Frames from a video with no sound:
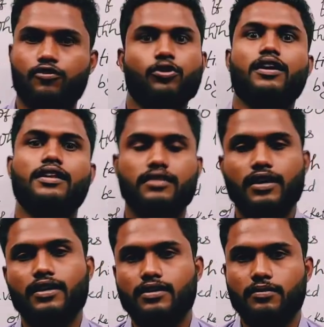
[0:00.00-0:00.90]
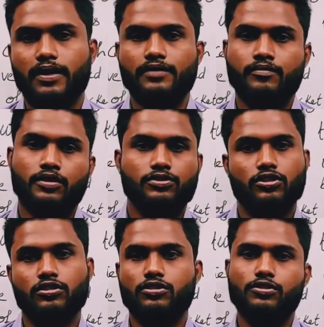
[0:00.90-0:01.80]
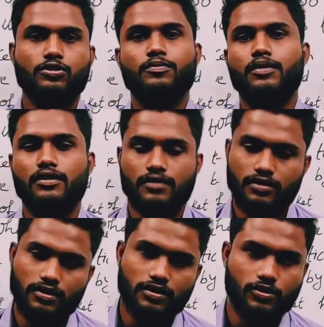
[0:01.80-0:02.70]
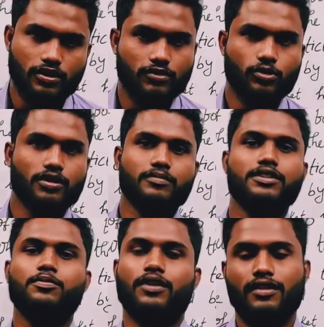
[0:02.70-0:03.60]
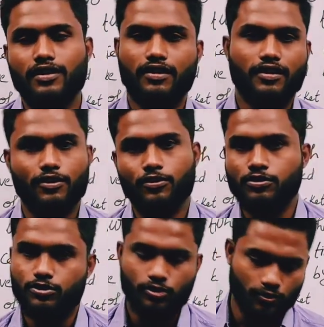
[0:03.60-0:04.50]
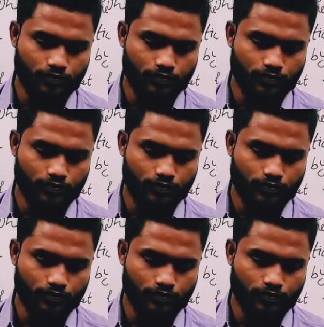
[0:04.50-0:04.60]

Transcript: ஃபுல் லென்த்தாக எடுத்திருப்பேன் ஸோ யூடியூப்பில் வந்து ஒரு டுவெண்ட்டி மினிட்ஸ் போட்டால் தான் கரெக்டாக இருக்கும் ஸோ